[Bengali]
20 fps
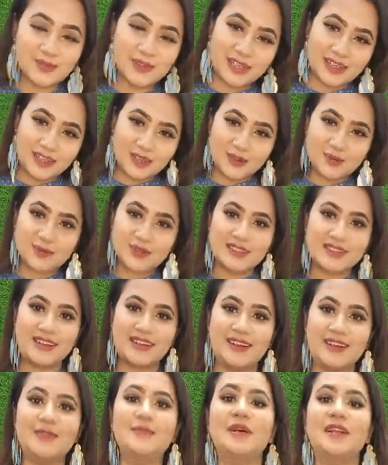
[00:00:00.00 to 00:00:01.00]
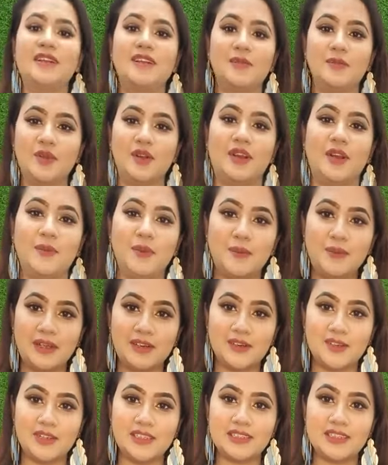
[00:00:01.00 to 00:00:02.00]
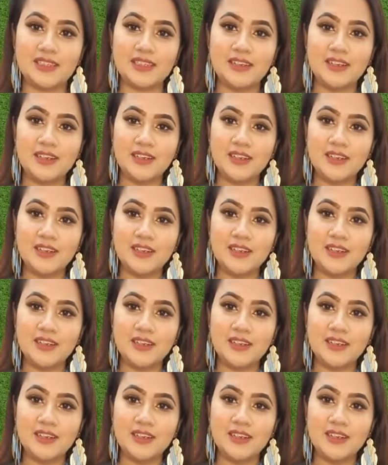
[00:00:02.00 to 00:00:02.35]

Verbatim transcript: ওয়ালাইকুম আসসালাম আলহামদুলিল্লাহ আমি ভালো আছি